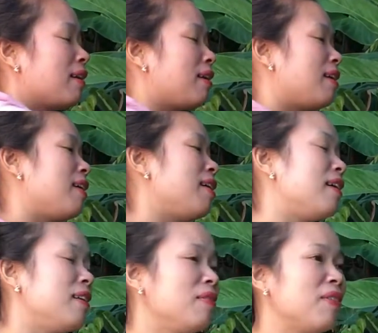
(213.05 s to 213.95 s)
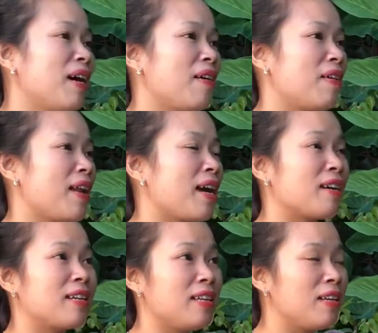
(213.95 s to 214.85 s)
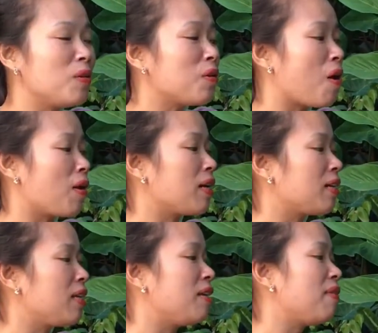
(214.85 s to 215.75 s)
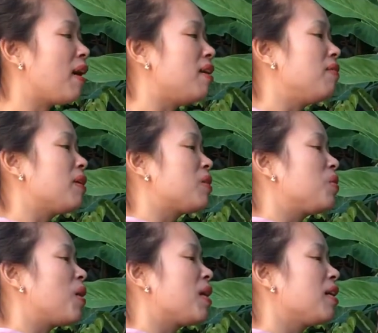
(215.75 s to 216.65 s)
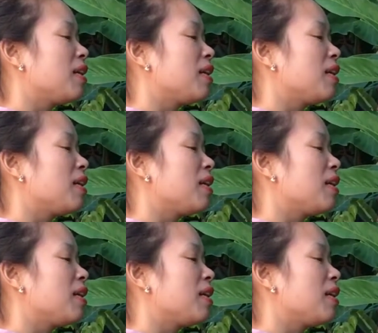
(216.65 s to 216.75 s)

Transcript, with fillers: Ờ, ấn vào đăng ký nút đỏ đăng ký và ấn vào chuông